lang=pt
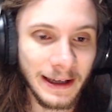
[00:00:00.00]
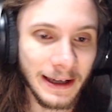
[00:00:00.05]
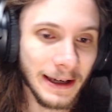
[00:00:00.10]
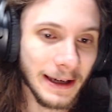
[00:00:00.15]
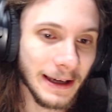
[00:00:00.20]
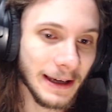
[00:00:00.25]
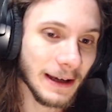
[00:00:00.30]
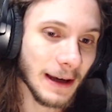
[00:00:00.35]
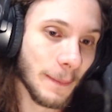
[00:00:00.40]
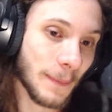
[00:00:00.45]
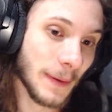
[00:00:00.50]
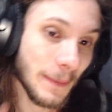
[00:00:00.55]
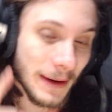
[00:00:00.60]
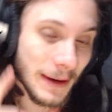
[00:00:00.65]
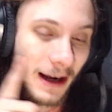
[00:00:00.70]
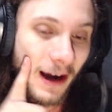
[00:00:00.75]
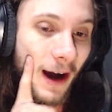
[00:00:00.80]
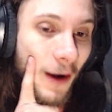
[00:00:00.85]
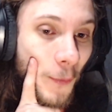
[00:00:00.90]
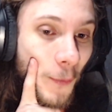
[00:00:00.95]
E a
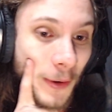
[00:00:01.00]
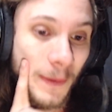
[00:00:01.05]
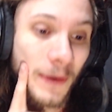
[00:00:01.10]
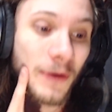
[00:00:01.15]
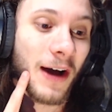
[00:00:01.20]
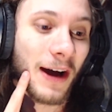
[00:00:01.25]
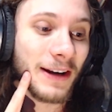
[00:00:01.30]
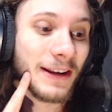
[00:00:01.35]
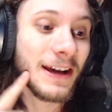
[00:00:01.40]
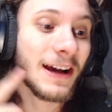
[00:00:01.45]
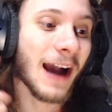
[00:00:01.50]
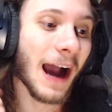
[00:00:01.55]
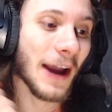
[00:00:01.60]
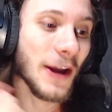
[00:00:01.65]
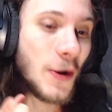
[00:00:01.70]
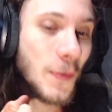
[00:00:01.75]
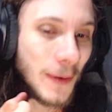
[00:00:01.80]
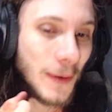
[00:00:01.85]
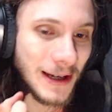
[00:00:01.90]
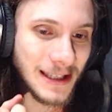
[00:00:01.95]
primeira, o primeiro cara que
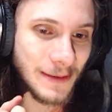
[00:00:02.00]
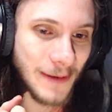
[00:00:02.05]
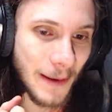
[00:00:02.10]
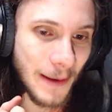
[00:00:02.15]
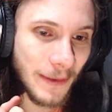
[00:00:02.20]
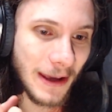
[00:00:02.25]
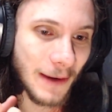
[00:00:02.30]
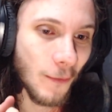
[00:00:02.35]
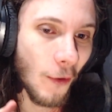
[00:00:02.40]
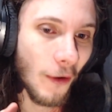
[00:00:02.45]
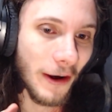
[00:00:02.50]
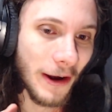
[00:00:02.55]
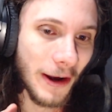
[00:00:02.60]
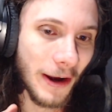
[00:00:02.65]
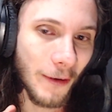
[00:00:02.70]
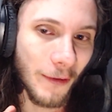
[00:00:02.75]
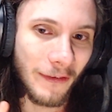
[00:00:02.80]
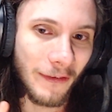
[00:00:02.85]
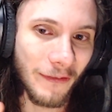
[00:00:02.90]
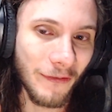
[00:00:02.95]
caiu pra esse meme, que
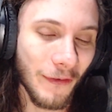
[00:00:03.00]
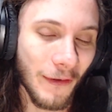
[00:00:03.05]
morreu,